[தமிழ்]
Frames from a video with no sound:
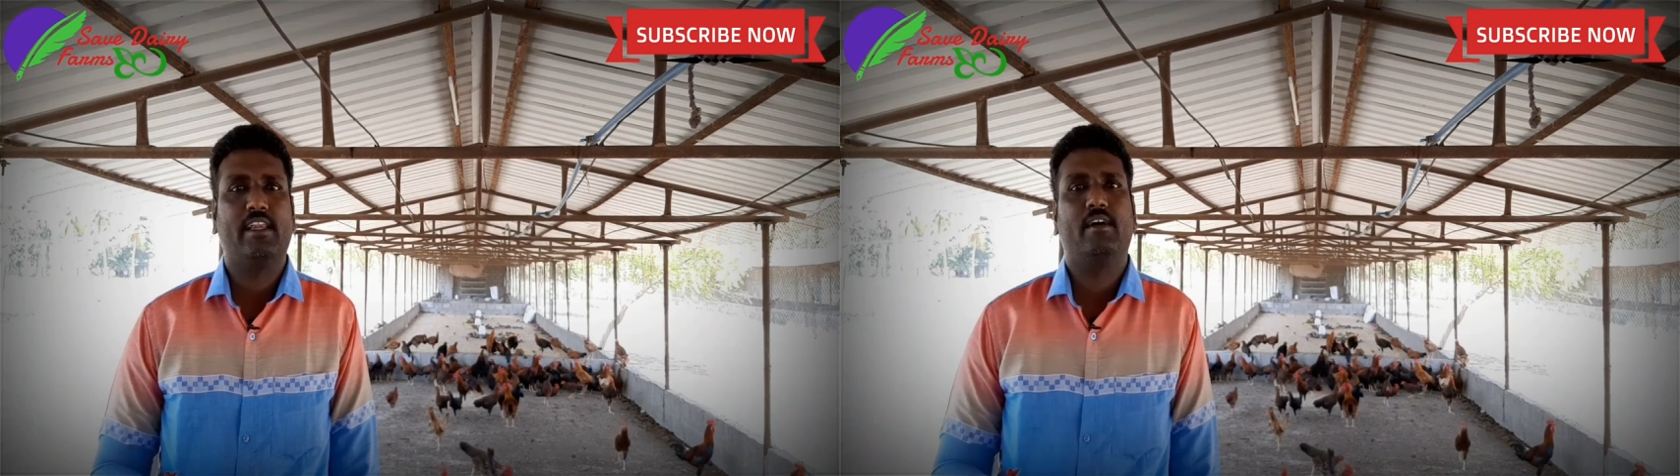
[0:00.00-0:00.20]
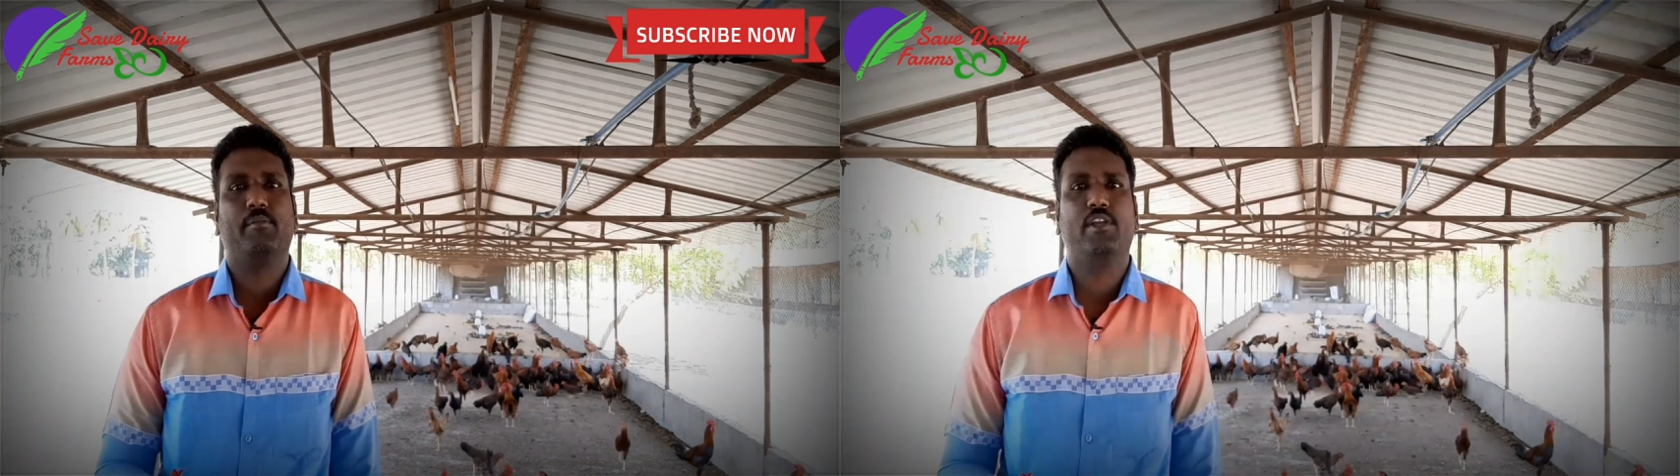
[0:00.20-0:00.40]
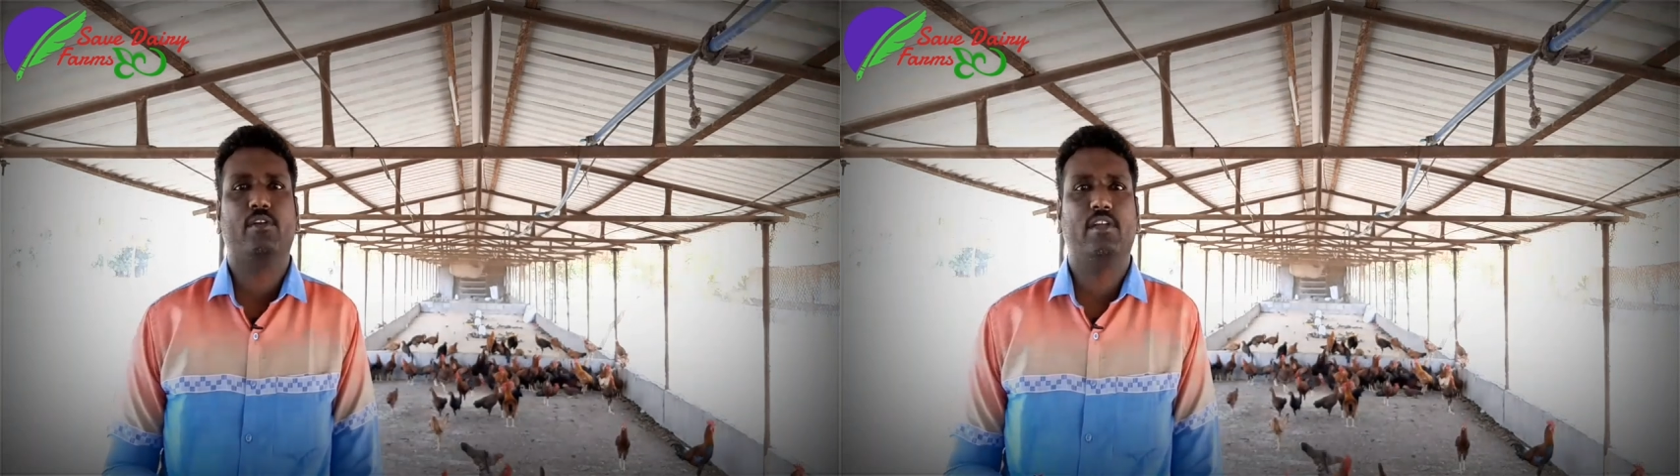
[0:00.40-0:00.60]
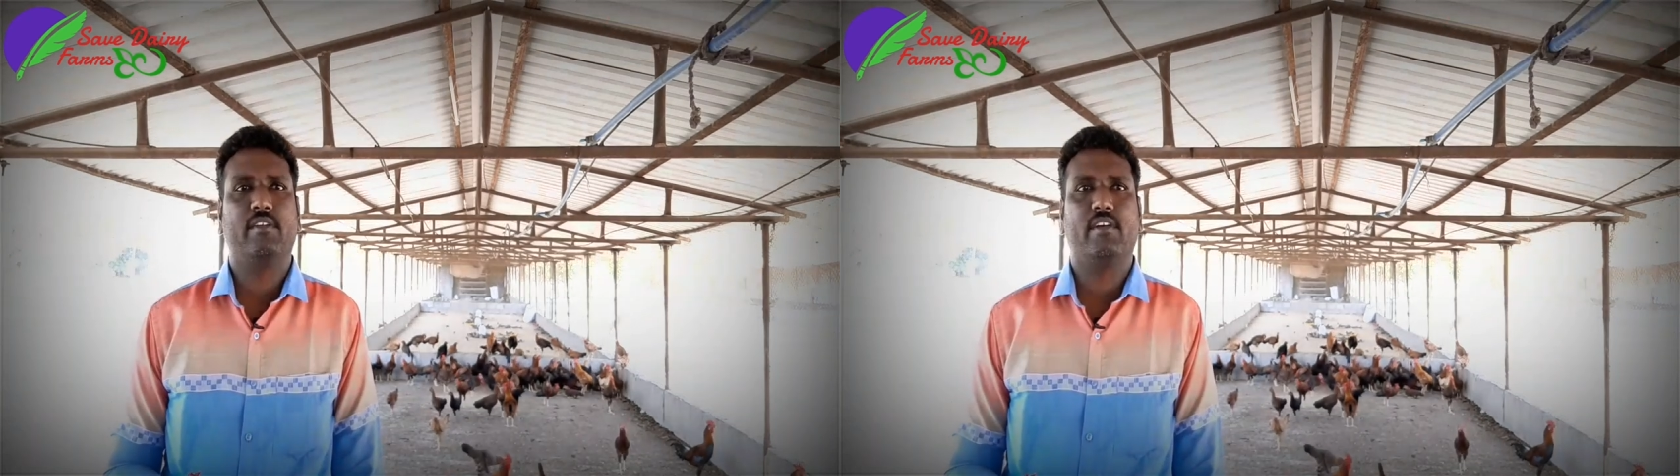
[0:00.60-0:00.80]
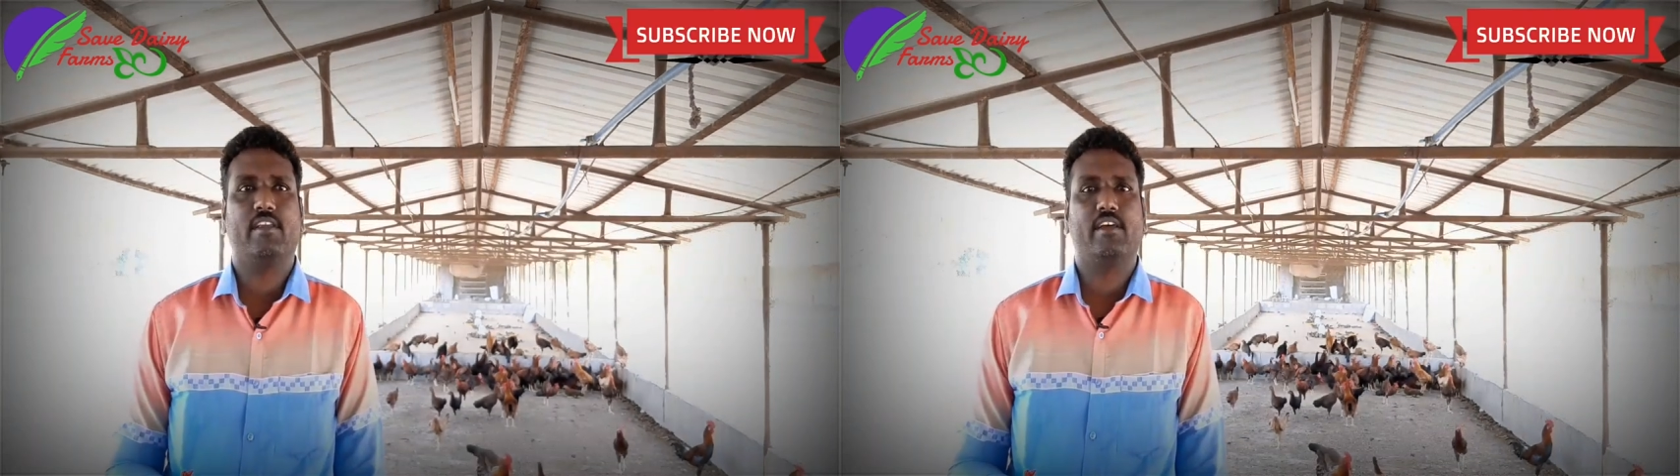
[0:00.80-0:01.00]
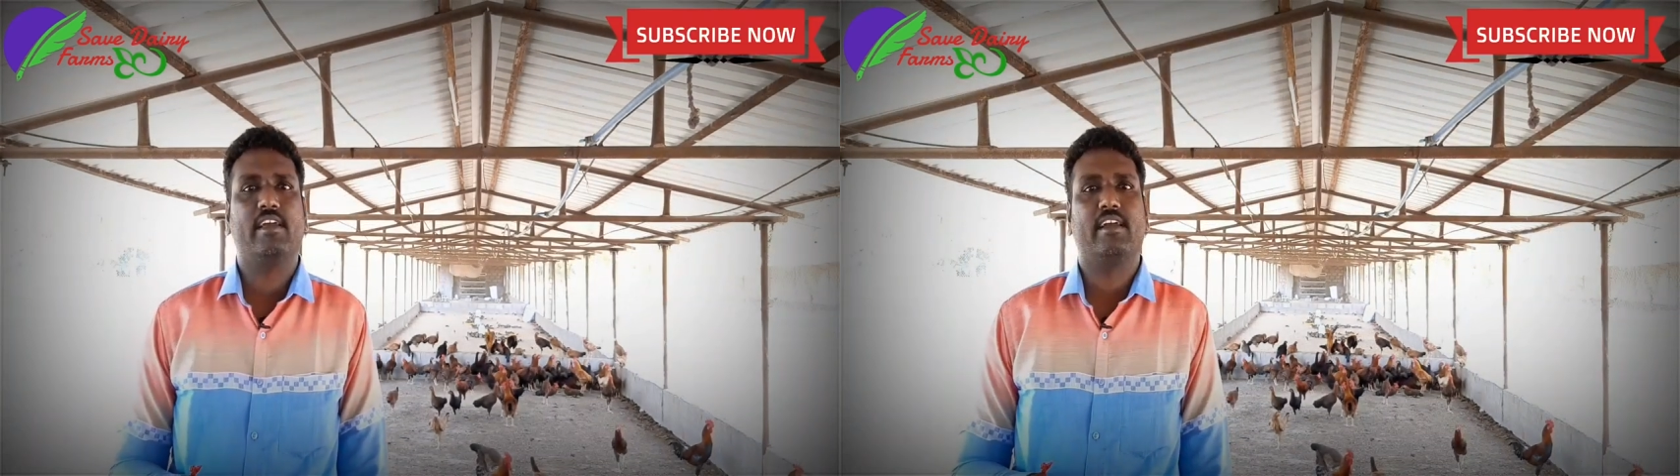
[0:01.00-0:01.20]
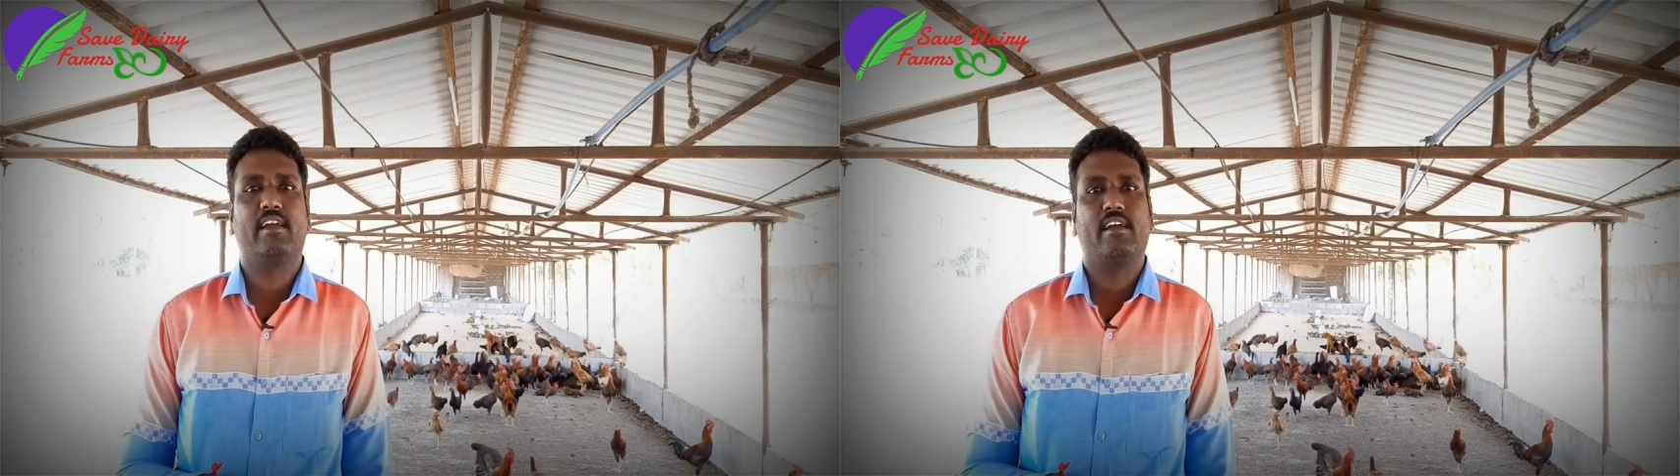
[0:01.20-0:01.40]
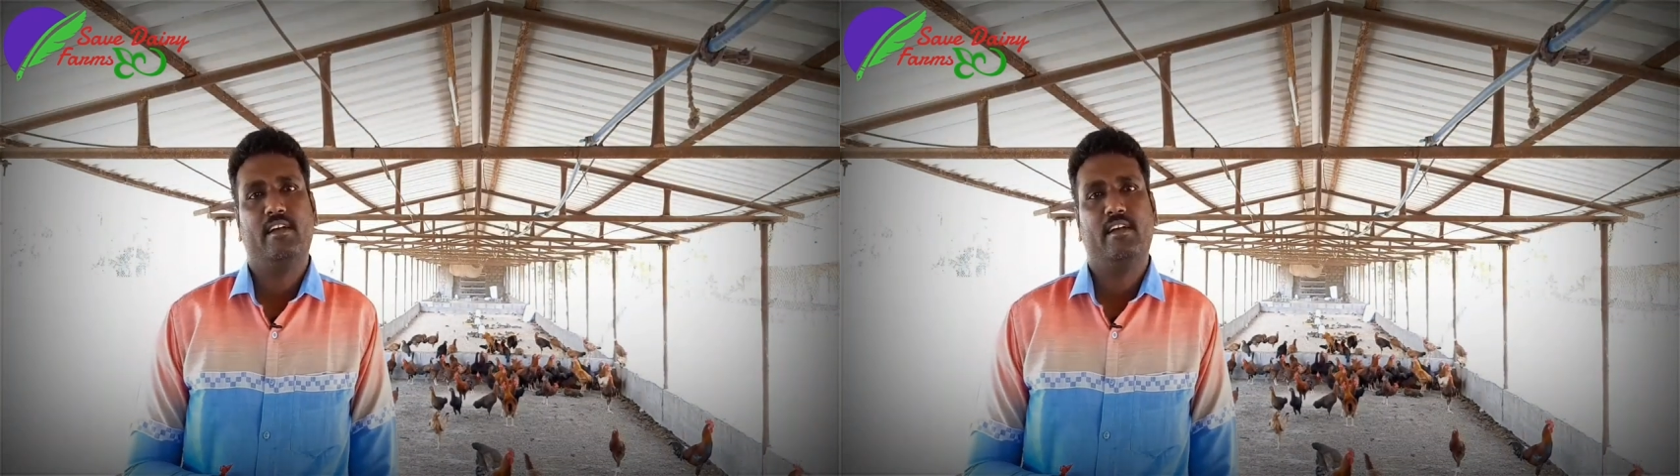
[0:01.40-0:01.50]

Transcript: எல்லா மீட்டும் நீங்கள் வேணும்னா இங்கே